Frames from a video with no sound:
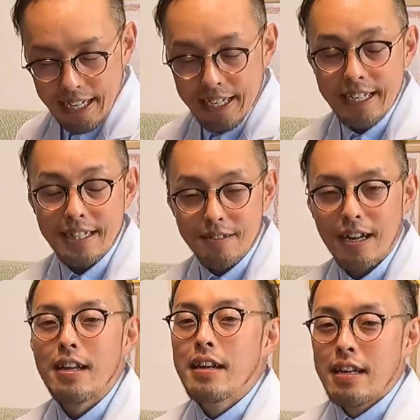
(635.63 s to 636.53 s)
大変やったの
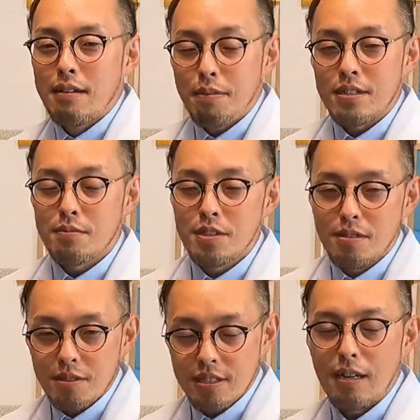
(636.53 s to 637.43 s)
がやっぱりそも
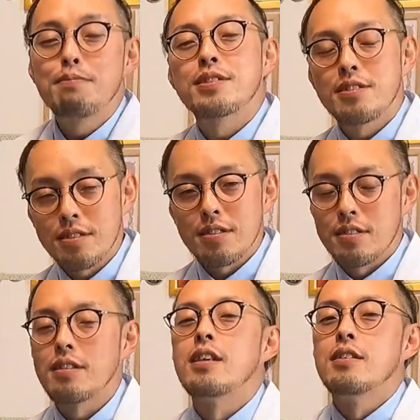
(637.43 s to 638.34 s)
そも散布する、
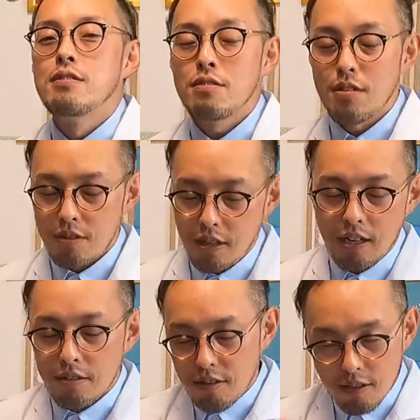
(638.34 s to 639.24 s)
ね、うんこ
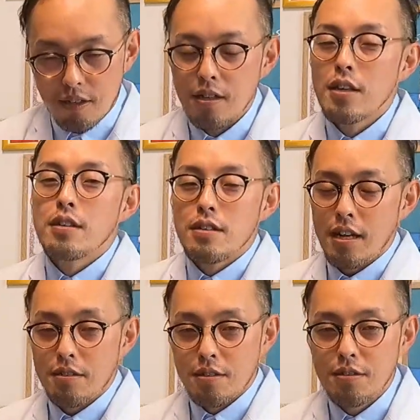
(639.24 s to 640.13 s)
あのー、
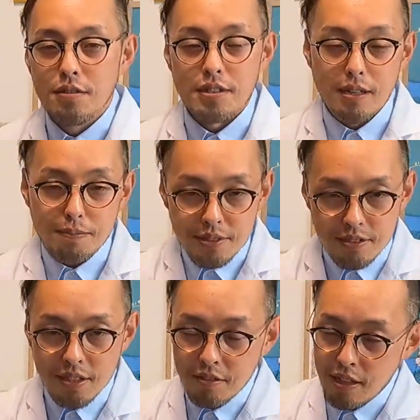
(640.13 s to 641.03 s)
ライオンの糞を散布す
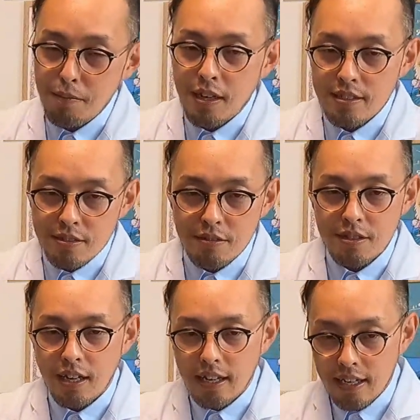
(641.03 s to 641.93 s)
るっていう手間がすごく
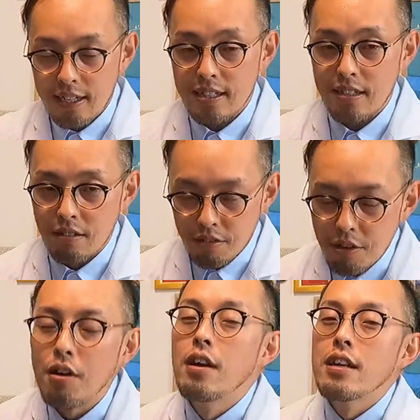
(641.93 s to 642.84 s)
大変やったの
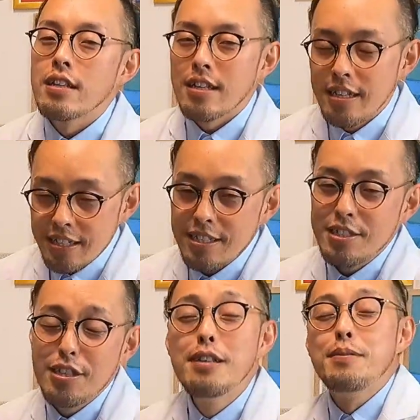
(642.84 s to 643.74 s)
と近隣
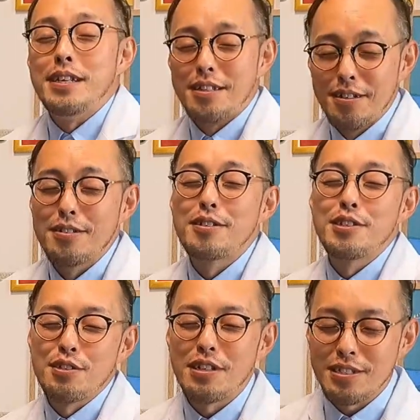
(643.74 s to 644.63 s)
住民の苦
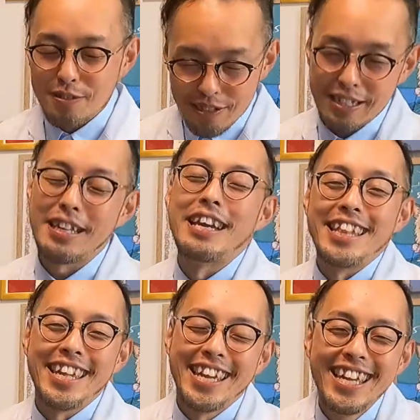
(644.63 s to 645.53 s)
情がすごかったんやっ
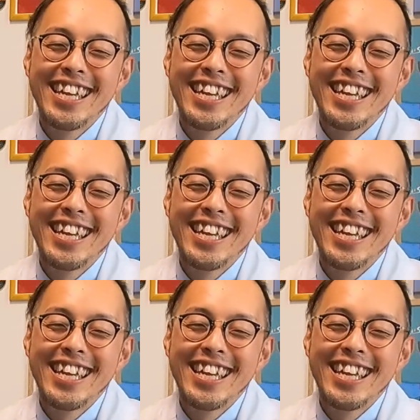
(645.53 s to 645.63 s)
て。